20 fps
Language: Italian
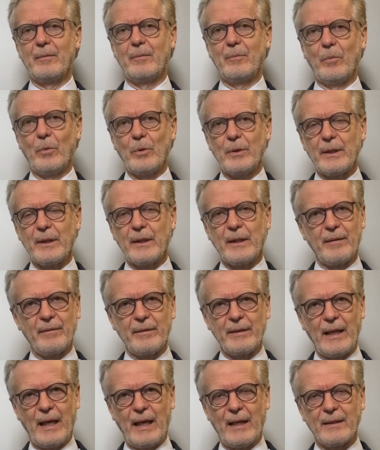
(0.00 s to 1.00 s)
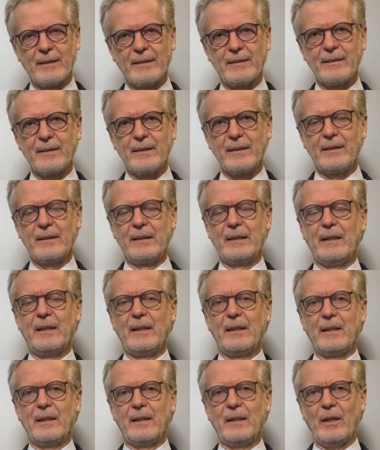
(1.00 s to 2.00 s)
molte gravidanze,
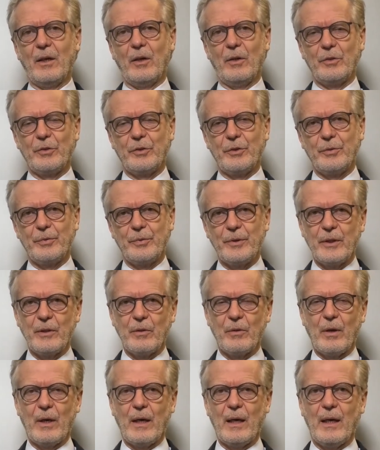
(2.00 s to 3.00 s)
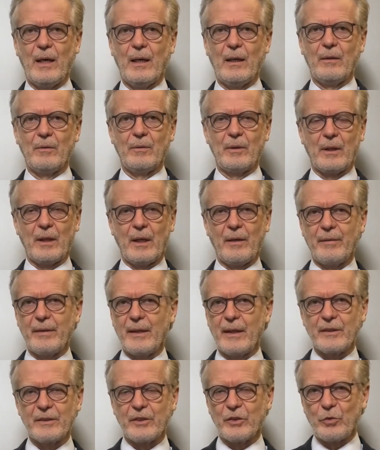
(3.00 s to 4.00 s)
oggi fino a una
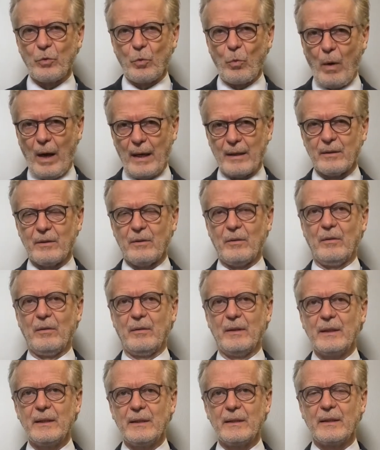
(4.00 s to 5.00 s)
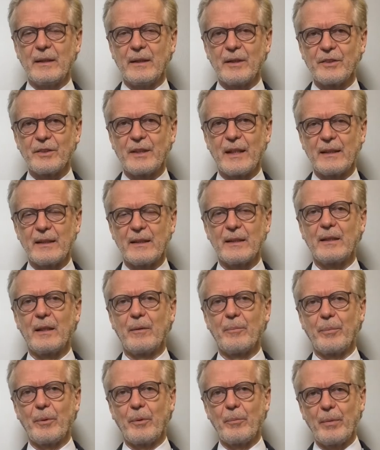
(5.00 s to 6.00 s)
gravidanza su quattro, è interessata dal
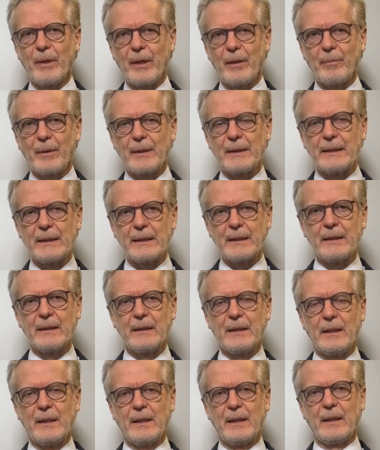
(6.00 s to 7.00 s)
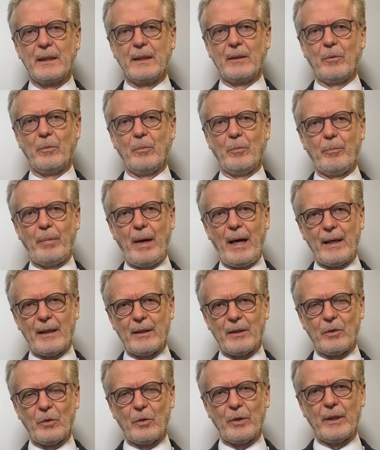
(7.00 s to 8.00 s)
problema di un
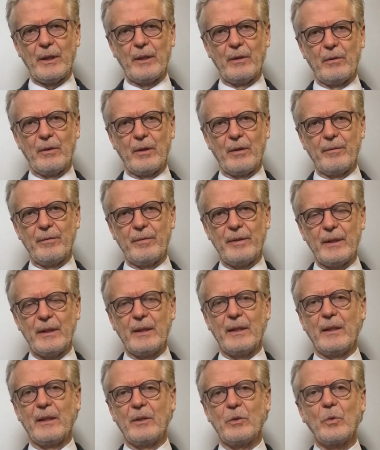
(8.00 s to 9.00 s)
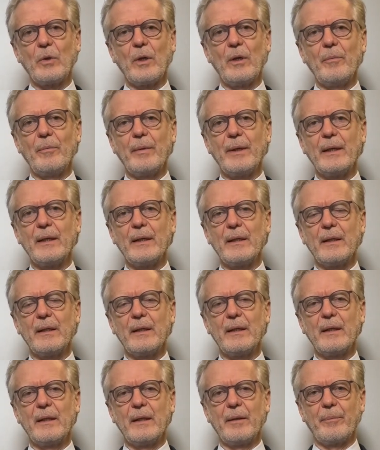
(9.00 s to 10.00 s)
parto che non avviene
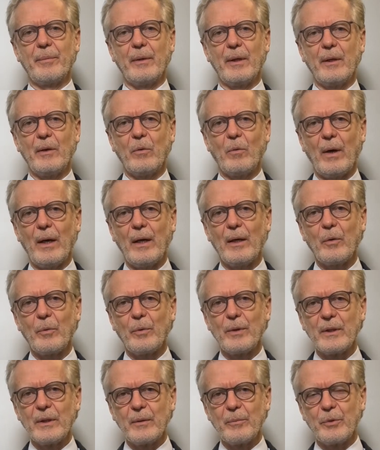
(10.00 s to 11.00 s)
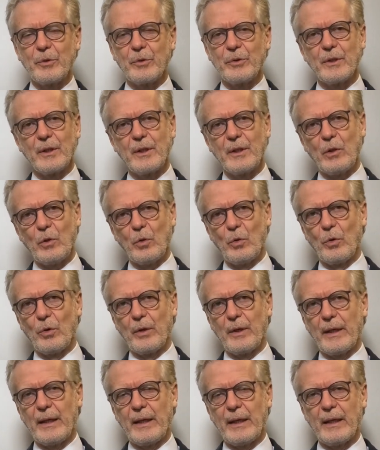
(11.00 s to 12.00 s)
naturalmente e per il quale quindi bisogna
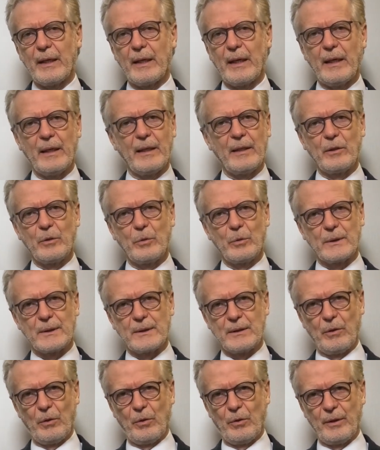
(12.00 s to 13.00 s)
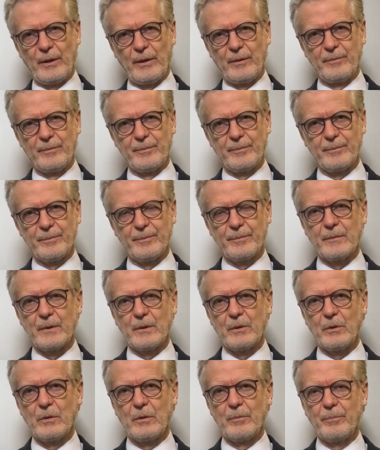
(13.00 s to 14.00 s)
ricorrere all'induzione. Mm?
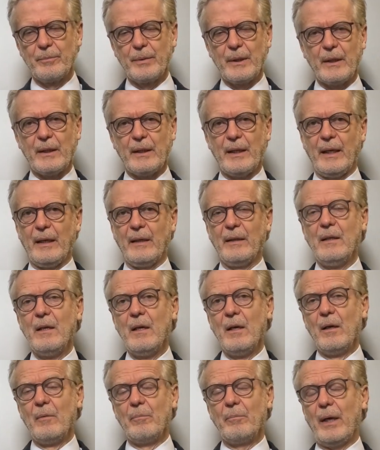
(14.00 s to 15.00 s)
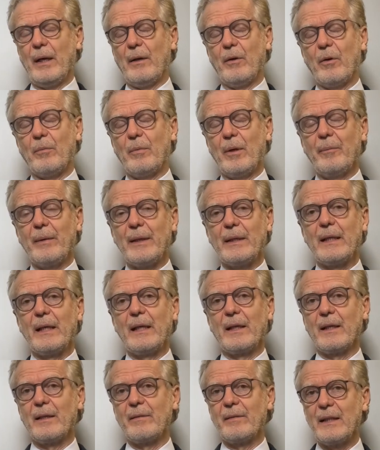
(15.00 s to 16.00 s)
Perché? Beh, normalmente
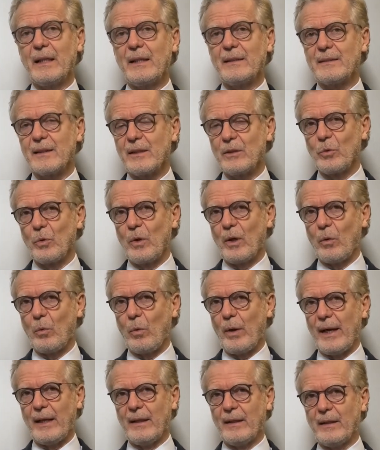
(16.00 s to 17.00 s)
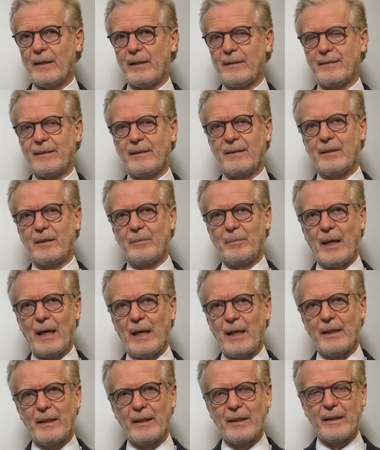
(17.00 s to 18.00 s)
la gravidanza dura 40
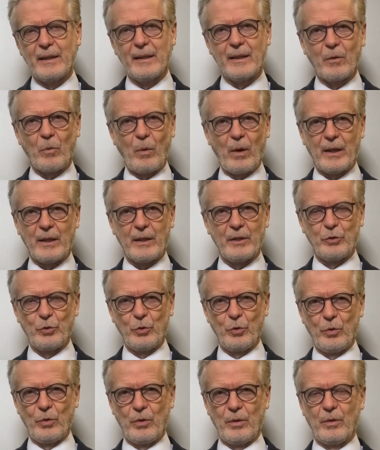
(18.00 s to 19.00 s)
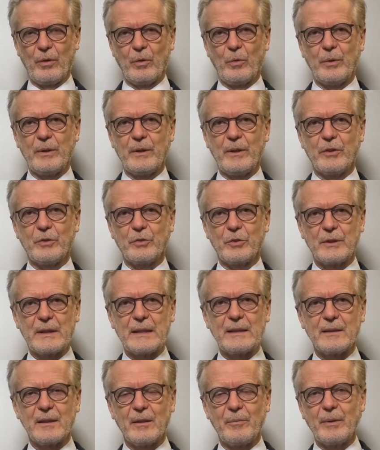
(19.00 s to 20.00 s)
settimane e qualche giorno, quindi
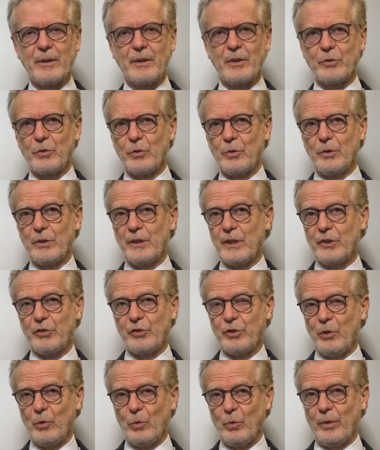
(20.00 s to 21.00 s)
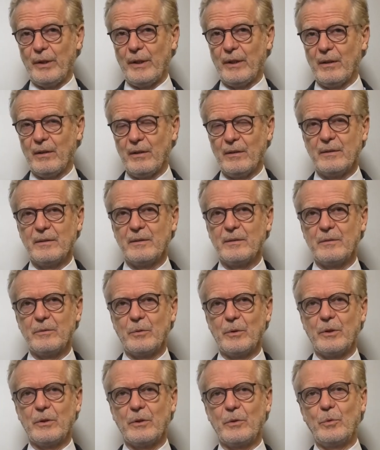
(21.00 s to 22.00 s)
sostanzialmente sono 10 lune, no?
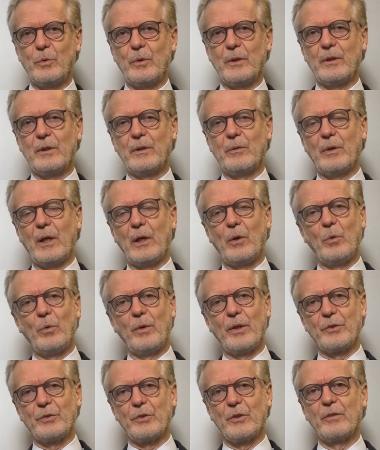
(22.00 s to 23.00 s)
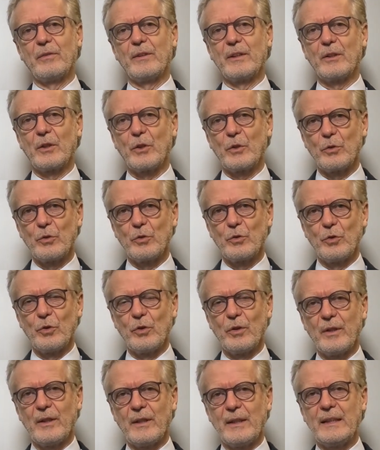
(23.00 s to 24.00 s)
Due, due, una luna sono 28
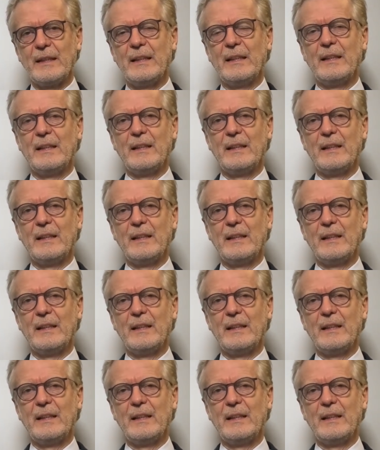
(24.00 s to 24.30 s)
giorni,